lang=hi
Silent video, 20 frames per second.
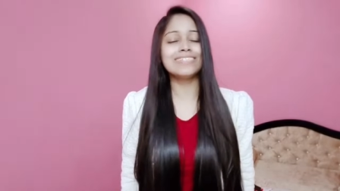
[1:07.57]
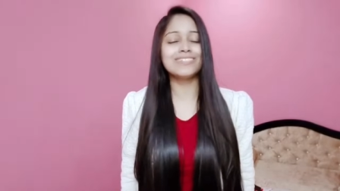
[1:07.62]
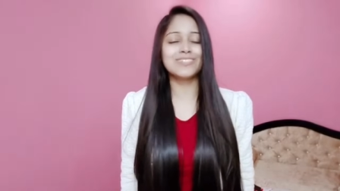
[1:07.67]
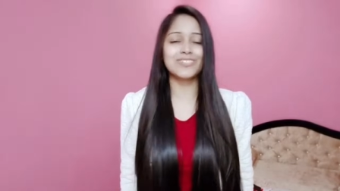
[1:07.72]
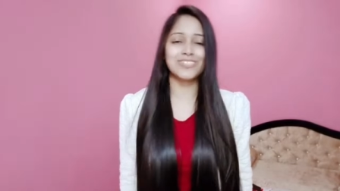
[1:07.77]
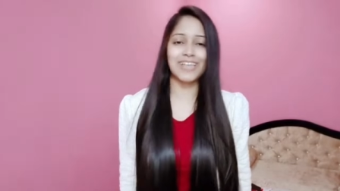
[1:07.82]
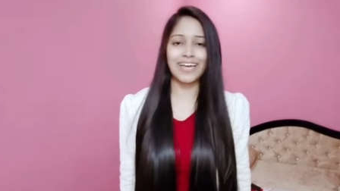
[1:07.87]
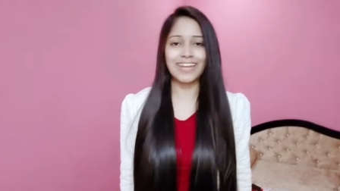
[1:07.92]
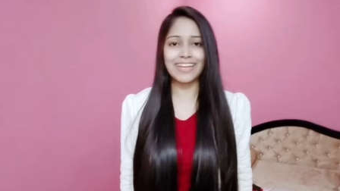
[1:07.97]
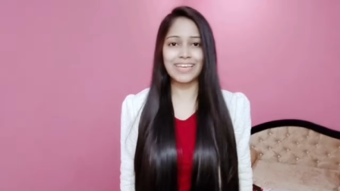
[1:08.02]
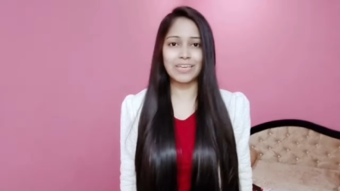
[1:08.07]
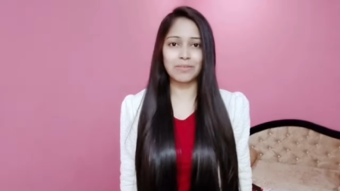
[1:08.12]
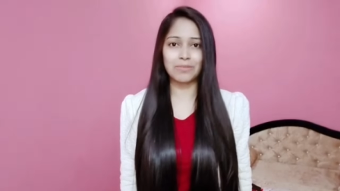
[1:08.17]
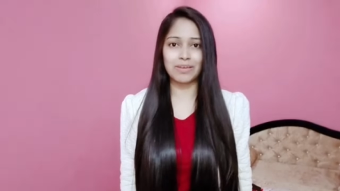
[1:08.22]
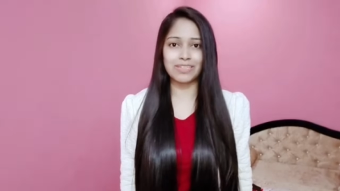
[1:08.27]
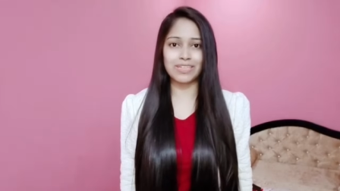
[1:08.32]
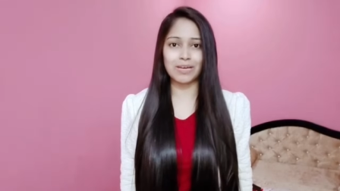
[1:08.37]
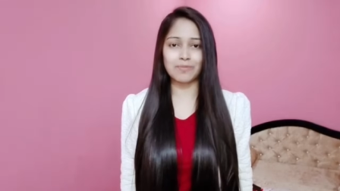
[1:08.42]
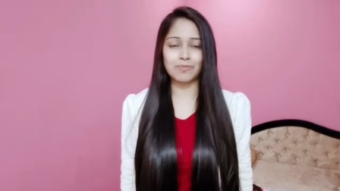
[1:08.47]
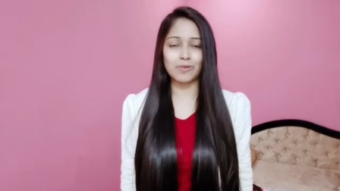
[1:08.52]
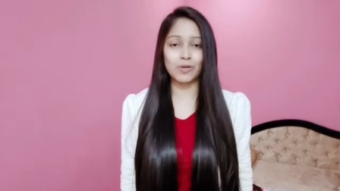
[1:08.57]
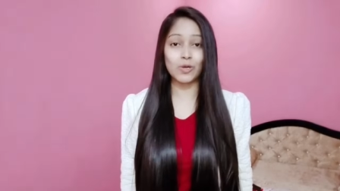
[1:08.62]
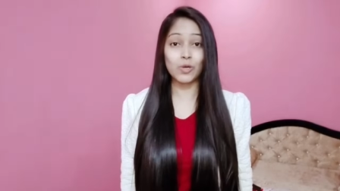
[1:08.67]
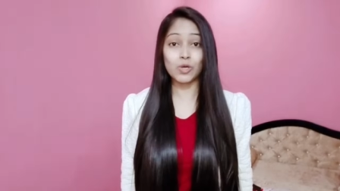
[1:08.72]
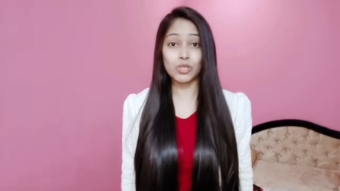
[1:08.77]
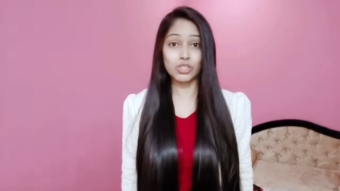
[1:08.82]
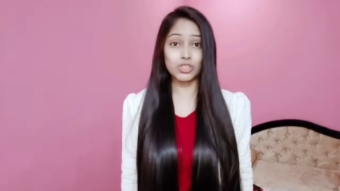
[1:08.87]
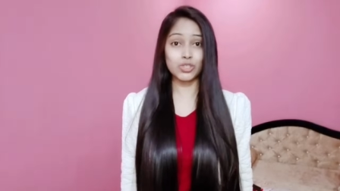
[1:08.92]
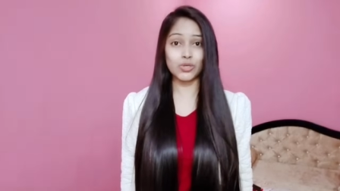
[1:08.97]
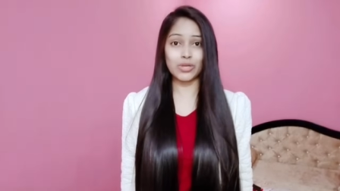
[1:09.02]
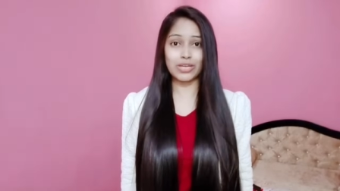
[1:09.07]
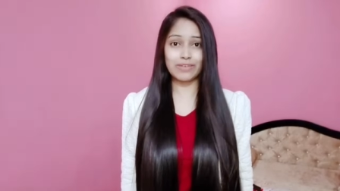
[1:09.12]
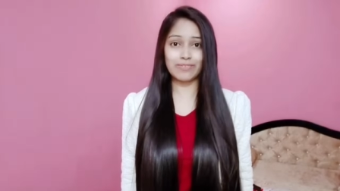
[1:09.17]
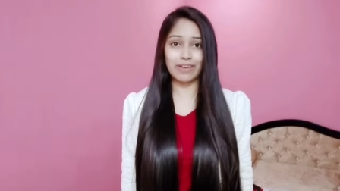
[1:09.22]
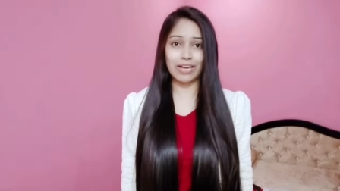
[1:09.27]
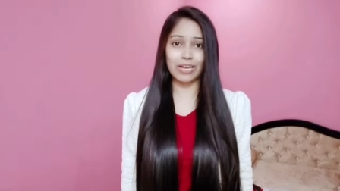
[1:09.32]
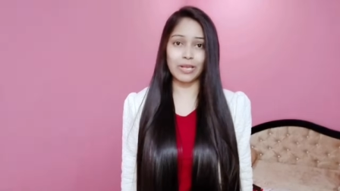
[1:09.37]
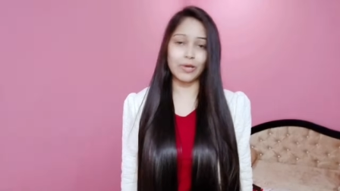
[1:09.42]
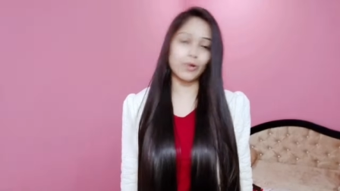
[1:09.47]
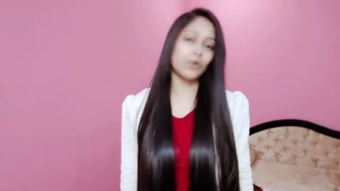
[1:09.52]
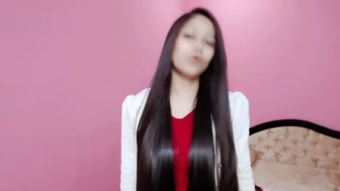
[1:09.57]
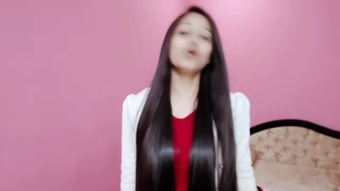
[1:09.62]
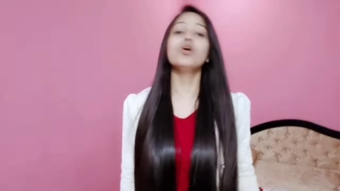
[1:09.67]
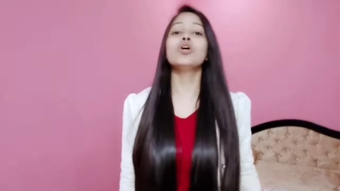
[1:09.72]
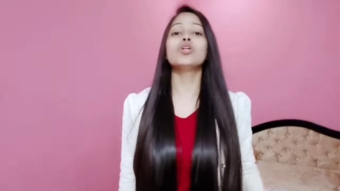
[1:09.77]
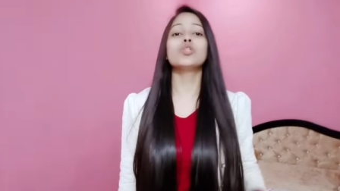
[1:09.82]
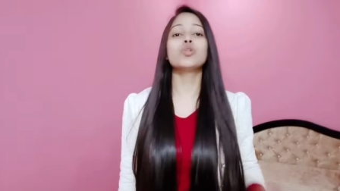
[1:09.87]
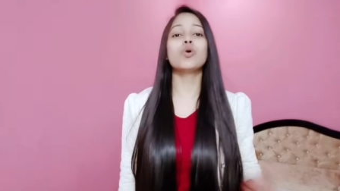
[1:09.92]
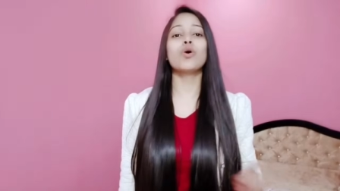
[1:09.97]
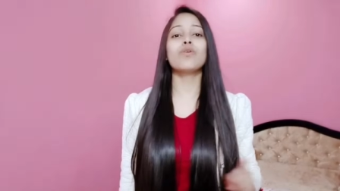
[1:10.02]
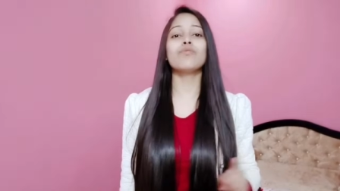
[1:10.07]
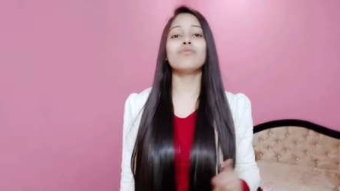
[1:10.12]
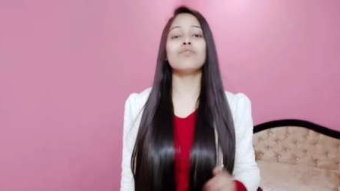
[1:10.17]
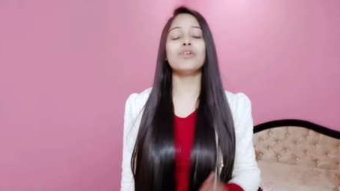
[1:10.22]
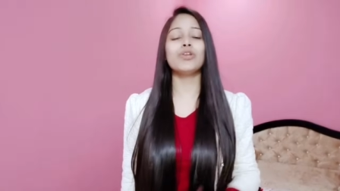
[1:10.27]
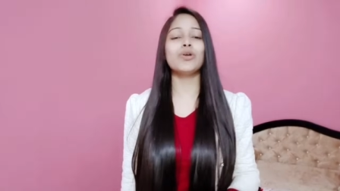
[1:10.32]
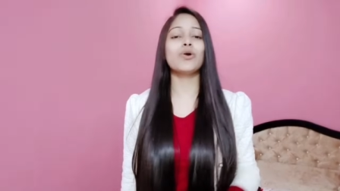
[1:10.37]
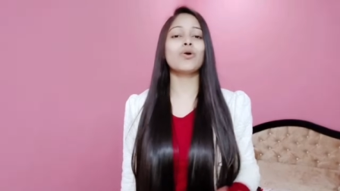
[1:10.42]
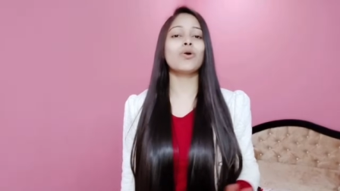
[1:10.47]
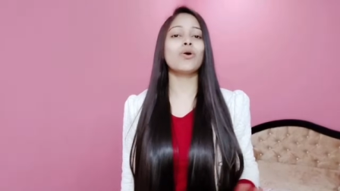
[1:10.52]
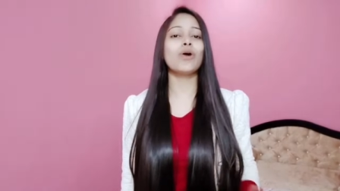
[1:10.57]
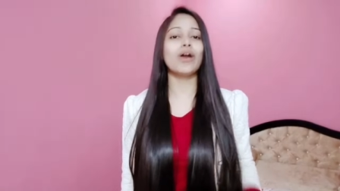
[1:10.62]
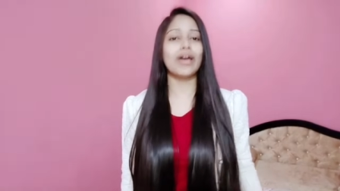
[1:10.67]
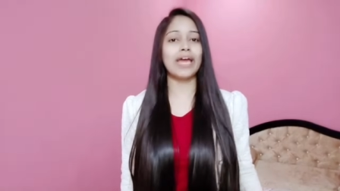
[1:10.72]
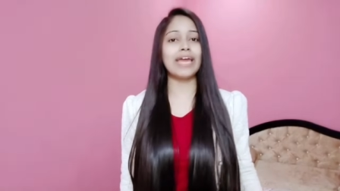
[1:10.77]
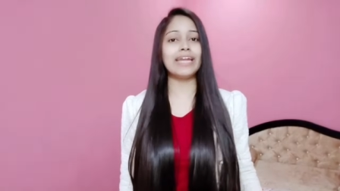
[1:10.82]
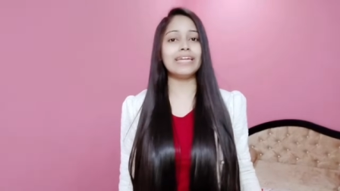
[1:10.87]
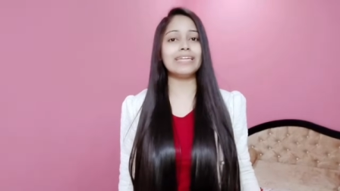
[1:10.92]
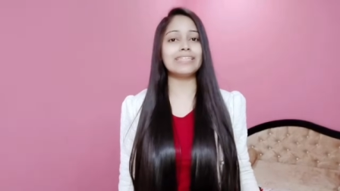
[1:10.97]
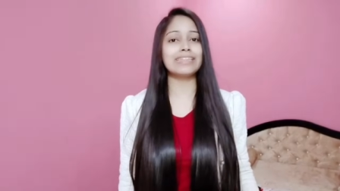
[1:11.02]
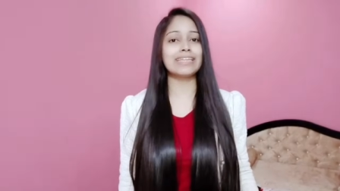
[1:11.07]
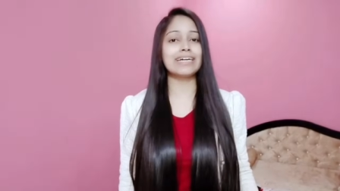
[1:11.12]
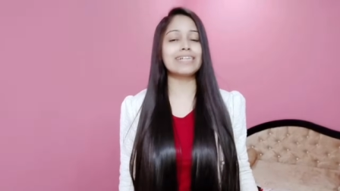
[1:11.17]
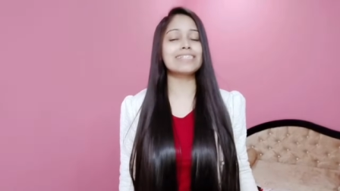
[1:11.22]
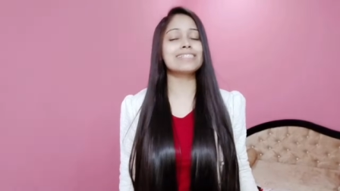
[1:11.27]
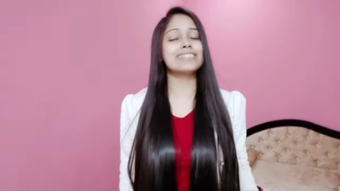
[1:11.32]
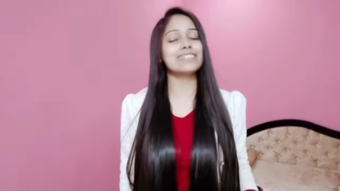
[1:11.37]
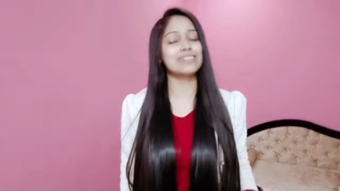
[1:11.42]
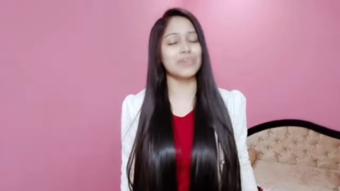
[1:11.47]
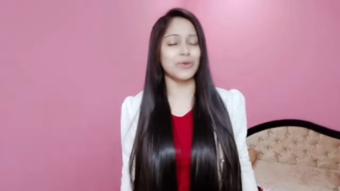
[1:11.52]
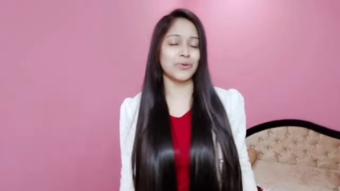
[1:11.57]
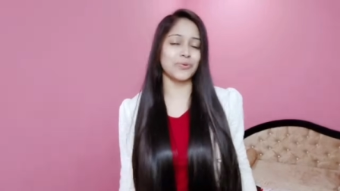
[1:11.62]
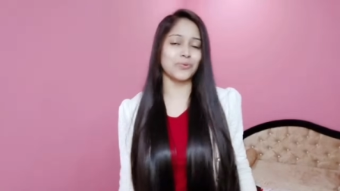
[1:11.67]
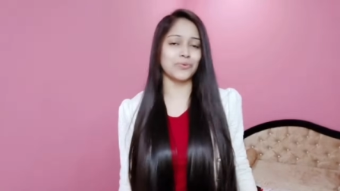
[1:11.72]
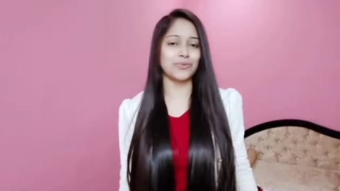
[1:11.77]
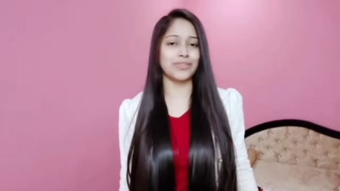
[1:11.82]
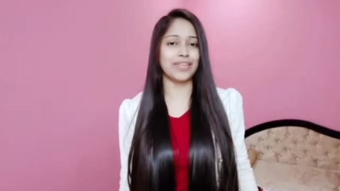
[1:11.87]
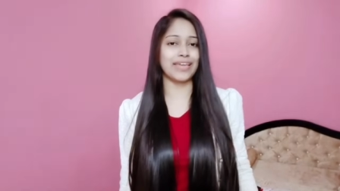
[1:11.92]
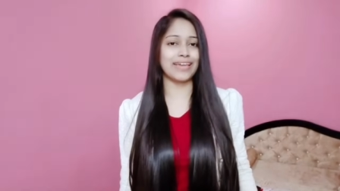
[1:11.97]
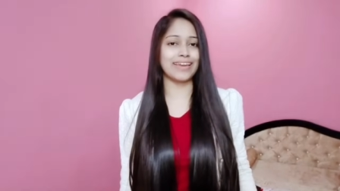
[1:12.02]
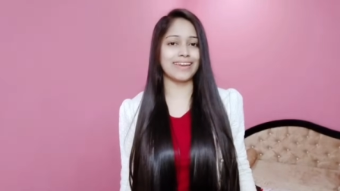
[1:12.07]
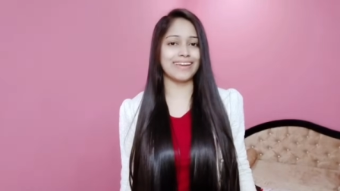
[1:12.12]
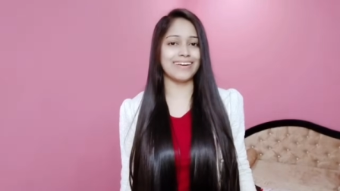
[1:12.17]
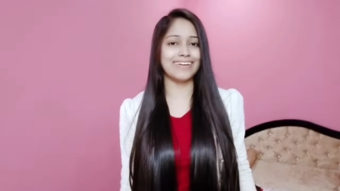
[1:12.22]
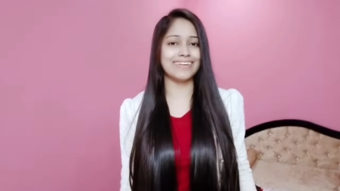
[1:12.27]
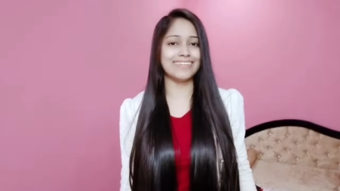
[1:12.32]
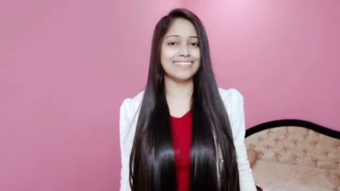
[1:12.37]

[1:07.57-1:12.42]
जो जानने के बाद आप लोग खुश होने वाले हो तो वीडियो को एंड तक जरूर देखना